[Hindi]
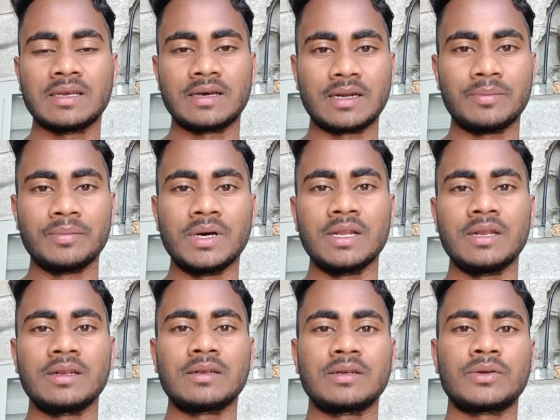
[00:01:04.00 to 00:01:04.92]

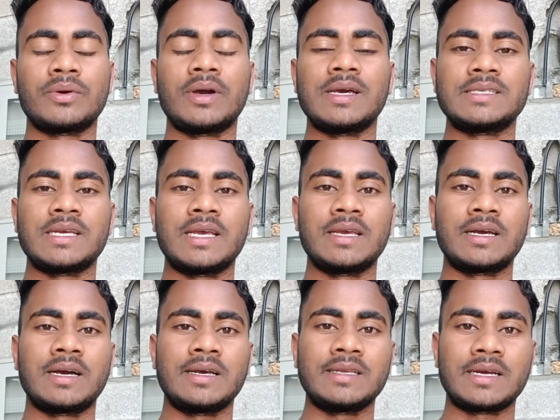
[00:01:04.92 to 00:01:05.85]
रंबल ढोवाया
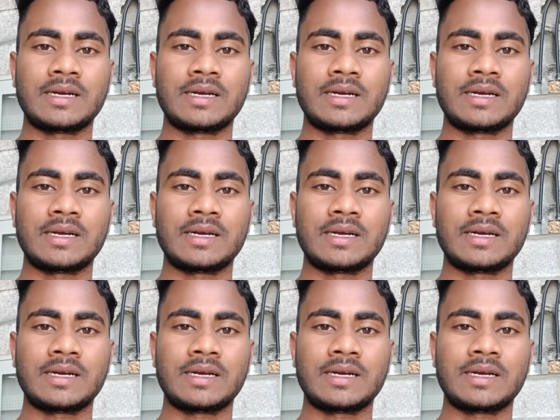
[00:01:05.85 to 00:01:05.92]
जाएगा या